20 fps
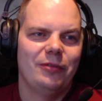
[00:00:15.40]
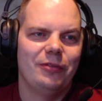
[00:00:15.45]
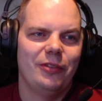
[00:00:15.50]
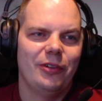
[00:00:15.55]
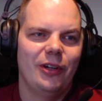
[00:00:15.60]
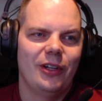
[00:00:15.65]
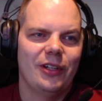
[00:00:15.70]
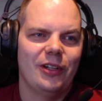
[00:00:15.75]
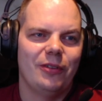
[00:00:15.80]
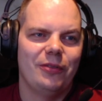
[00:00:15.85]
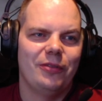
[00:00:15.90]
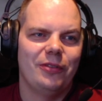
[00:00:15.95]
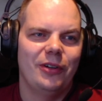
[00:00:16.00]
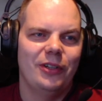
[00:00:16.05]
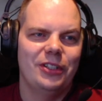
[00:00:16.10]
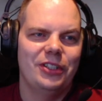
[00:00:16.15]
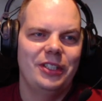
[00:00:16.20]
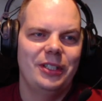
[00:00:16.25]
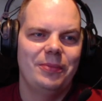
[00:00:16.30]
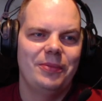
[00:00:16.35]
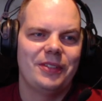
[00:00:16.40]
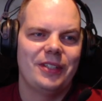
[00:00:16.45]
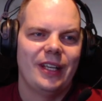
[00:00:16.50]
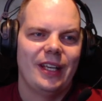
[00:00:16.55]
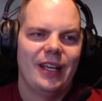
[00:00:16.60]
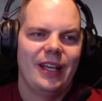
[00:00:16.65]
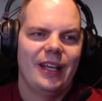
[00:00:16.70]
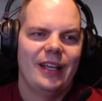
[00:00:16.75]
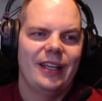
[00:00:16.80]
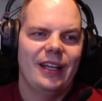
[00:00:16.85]
World of Warships.
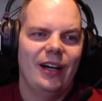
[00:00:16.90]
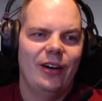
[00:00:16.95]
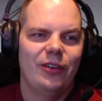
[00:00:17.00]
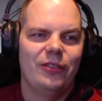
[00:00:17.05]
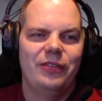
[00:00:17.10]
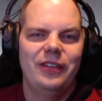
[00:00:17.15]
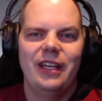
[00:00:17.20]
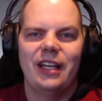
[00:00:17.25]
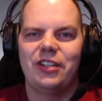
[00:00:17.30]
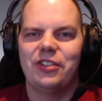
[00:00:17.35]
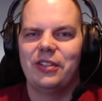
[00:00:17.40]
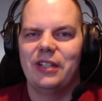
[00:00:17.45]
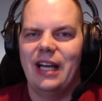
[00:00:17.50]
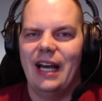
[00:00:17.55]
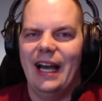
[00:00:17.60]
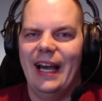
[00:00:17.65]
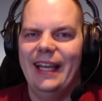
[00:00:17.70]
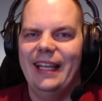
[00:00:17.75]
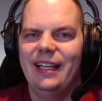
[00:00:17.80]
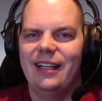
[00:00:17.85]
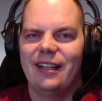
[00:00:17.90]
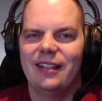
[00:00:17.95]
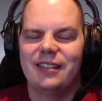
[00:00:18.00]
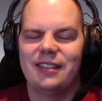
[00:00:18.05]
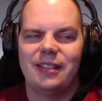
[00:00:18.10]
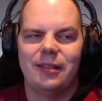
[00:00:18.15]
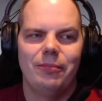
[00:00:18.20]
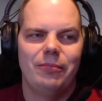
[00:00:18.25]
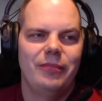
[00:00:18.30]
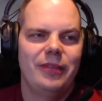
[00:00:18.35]
Ja, und wie ihr jetzt schon eingangs
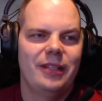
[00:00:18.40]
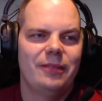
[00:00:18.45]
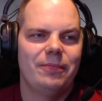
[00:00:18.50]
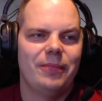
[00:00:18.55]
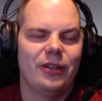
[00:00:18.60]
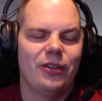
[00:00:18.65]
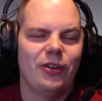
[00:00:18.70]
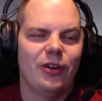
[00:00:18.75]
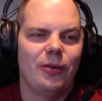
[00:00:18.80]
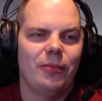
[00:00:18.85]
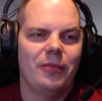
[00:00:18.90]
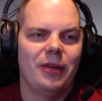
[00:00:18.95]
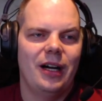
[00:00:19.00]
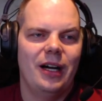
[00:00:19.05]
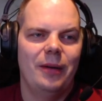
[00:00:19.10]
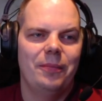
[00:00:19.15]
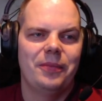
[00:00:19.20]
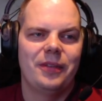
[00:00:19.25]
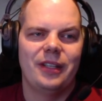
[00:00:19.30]
mitbekommen habt,